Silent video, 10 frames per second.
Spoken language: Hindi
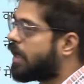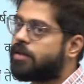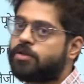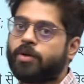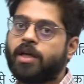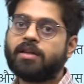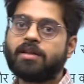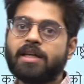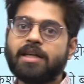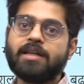प्लान के जो है
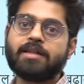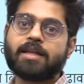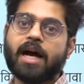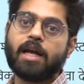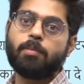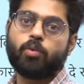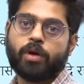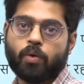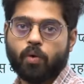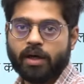तीन साल
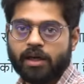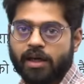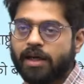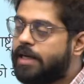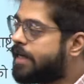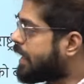पूरे हो गए हैं